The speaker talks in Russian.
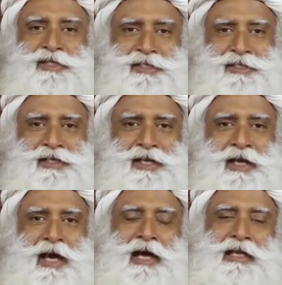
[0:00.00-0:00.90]
сделать так,
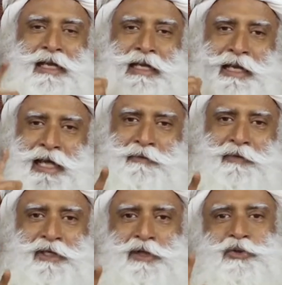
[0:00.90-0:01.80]
что вы произнесете
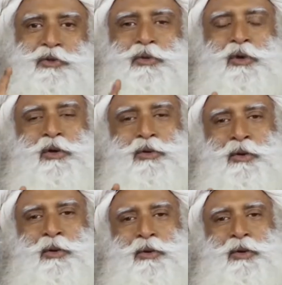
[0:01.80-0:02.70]
эти предложения на
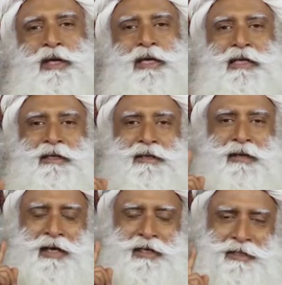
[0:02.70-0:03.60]
неизвестном вам
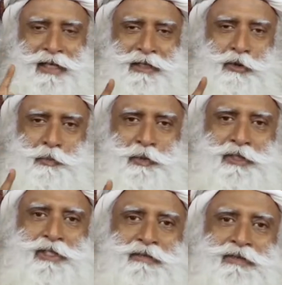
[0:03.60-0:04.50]
языке, который
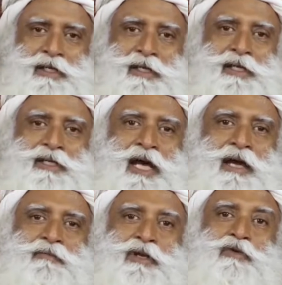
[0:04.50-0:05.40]
вы запомнили,
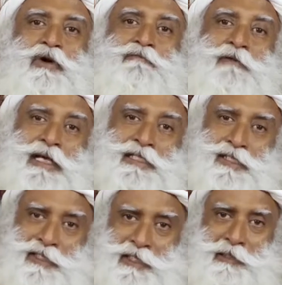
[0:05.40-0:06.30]
когда крепко
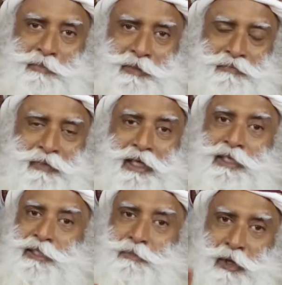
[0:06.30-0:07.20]
спали.
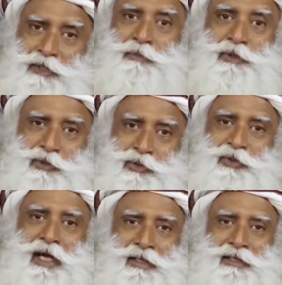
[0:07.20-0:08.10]
Это возможно.